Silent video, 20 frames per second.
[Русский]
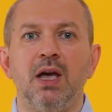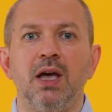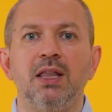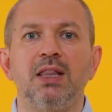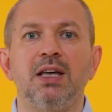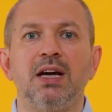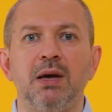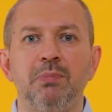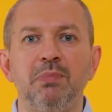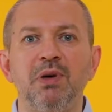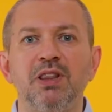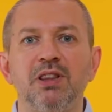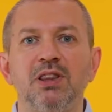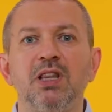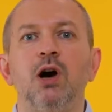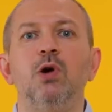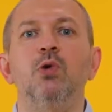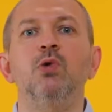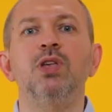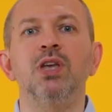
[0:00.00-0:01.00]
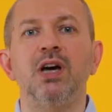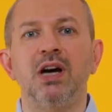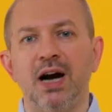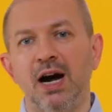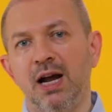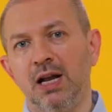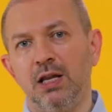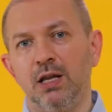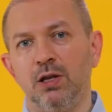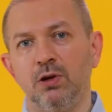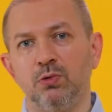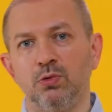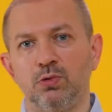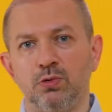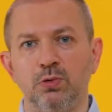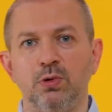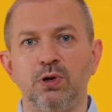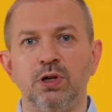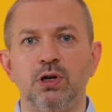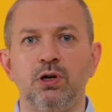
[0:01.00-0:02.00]
и накопить на уникальные
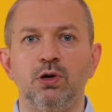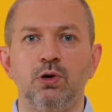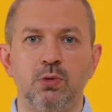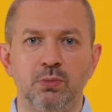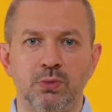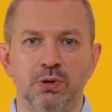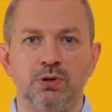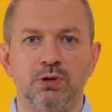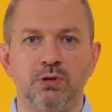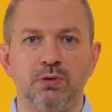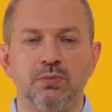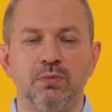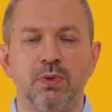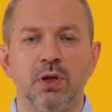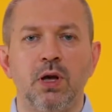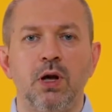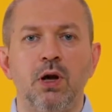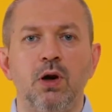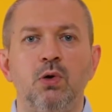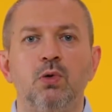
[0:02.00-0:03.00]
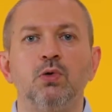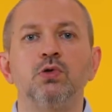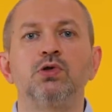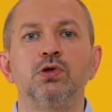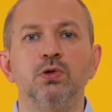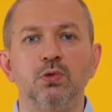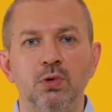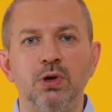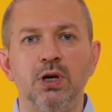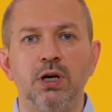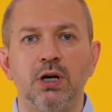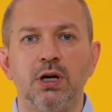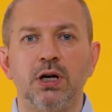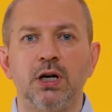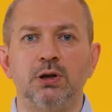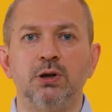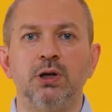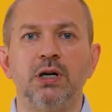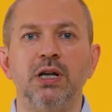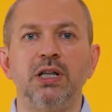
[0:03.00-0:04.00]
услуги Humans. Услуги,
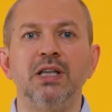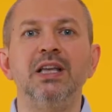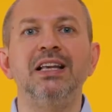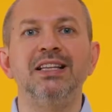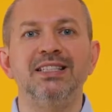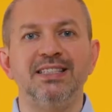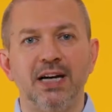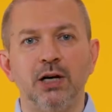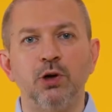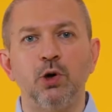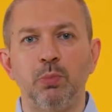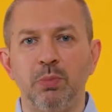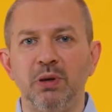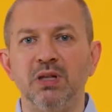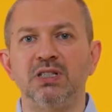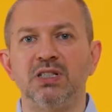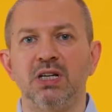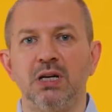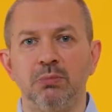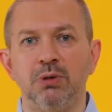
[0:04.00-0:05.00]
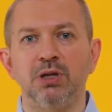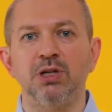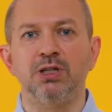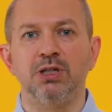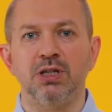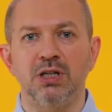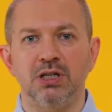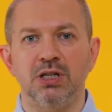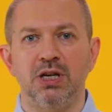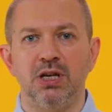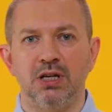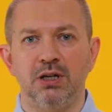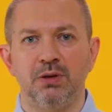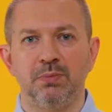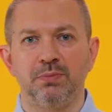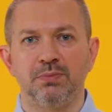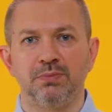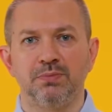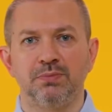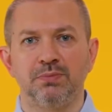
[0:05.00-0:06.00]
которые нельзя купить за обычные деньги.